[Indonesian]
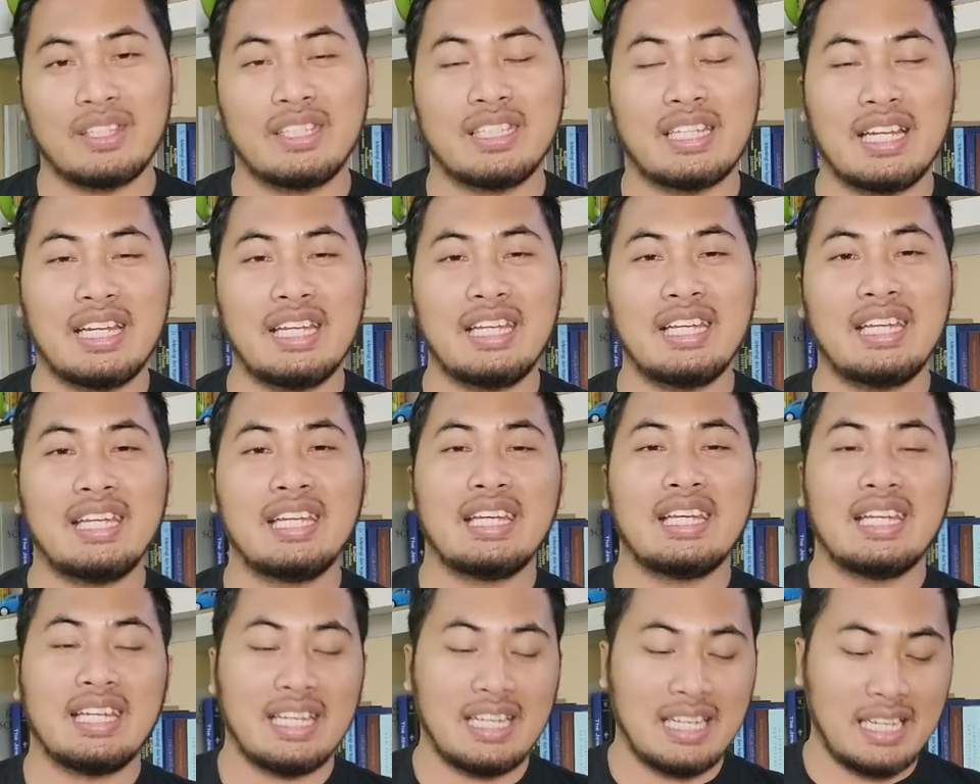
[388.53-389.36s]
Jadi
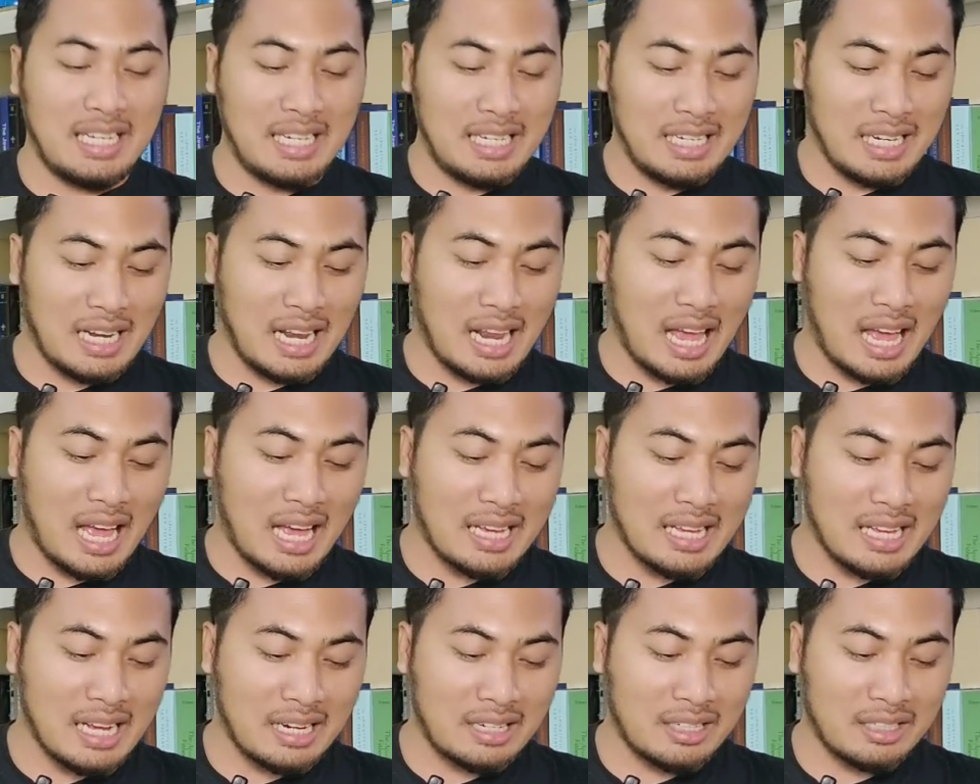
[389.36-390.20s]

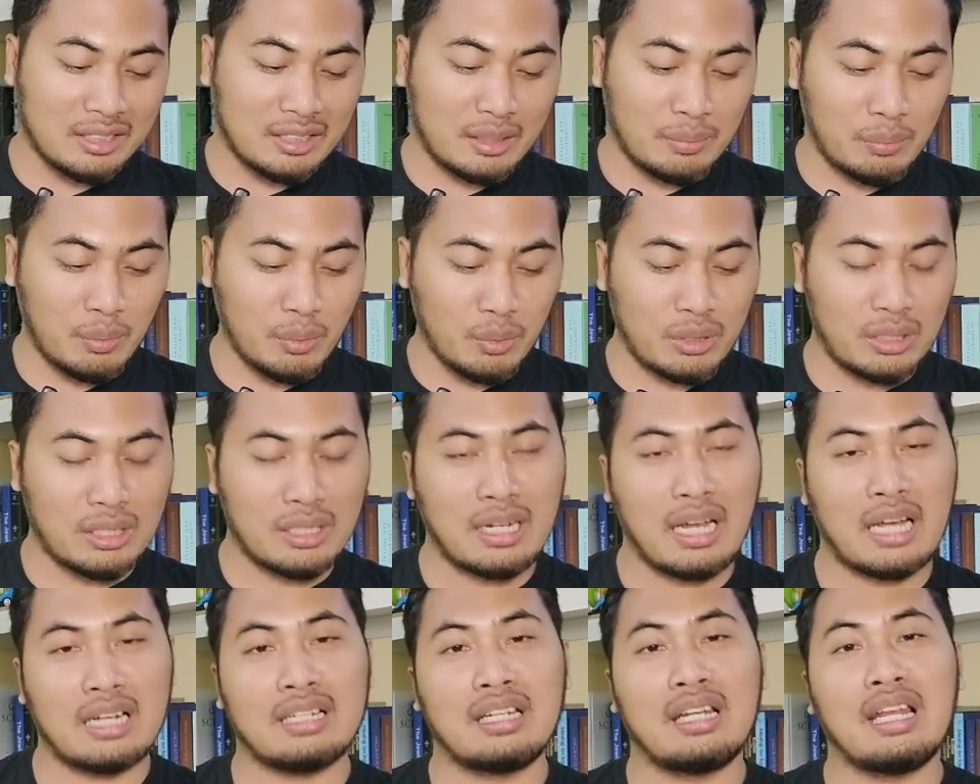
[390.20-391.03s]
inilah yang disebut
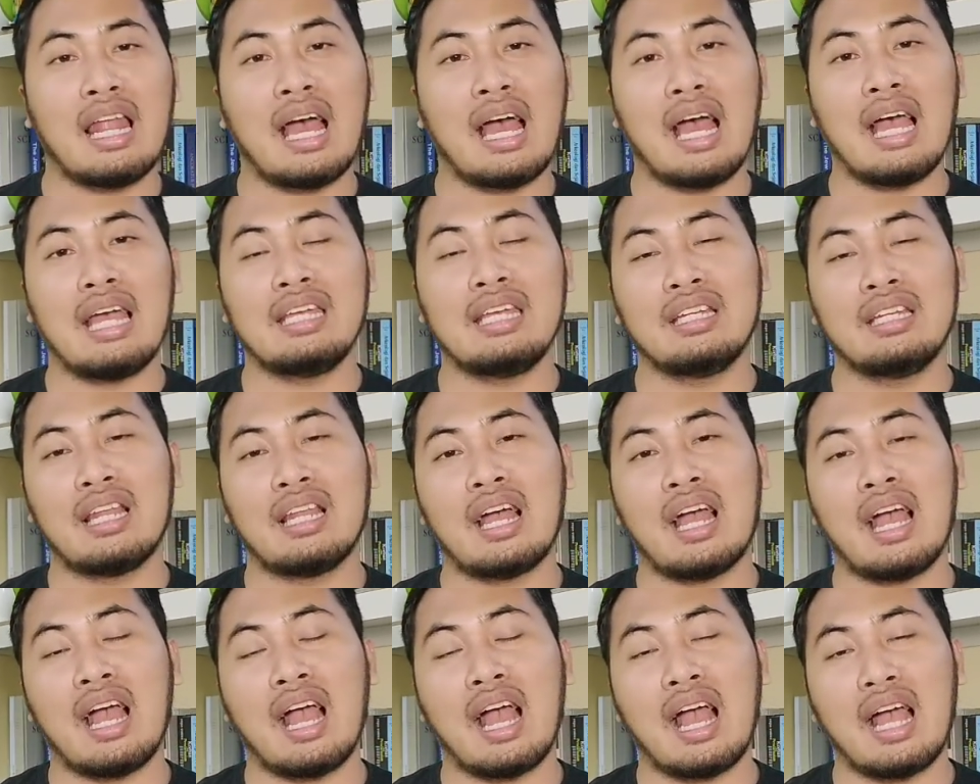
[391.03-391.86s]
dengan la
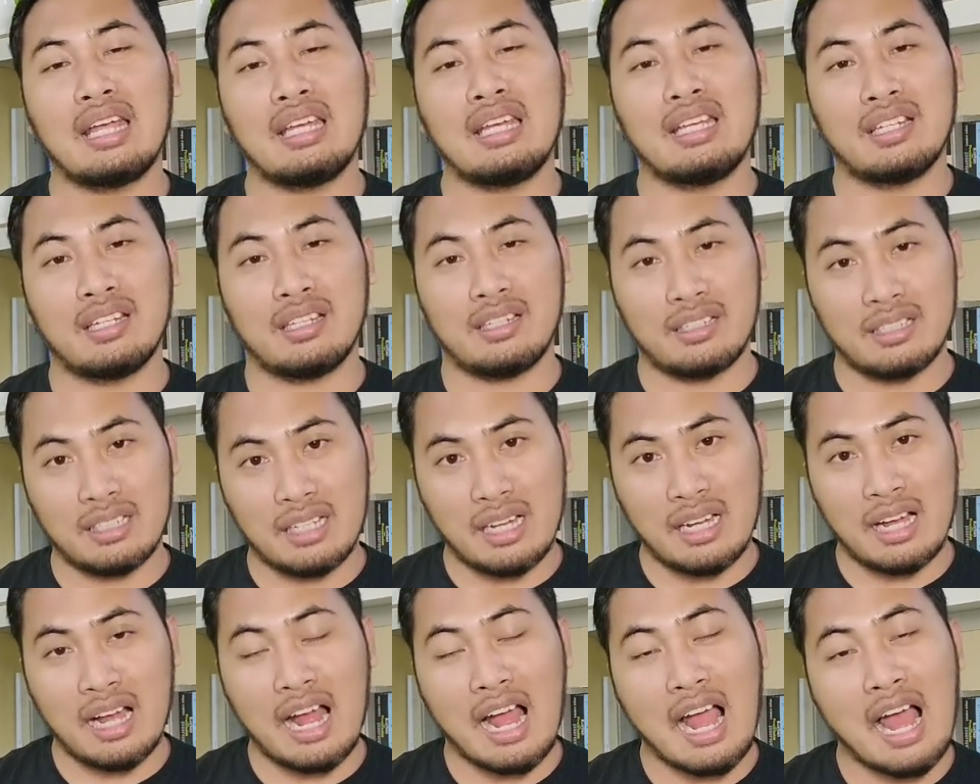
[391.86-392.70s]
ilaha
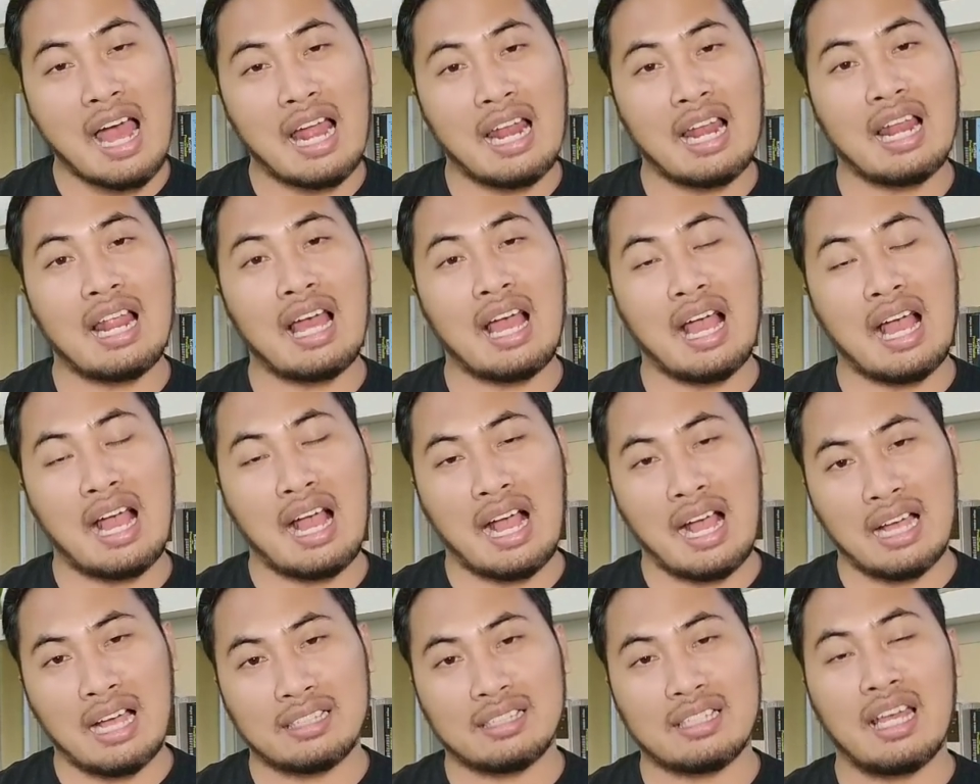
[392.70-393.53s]
illallah
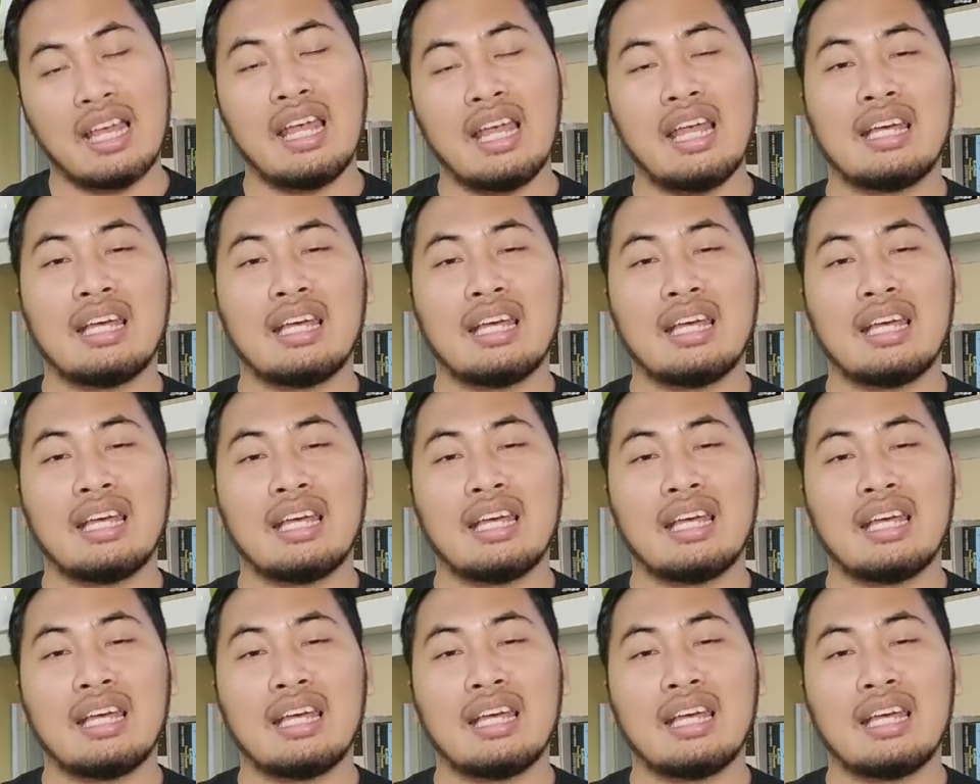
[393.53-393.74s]
al-ahad.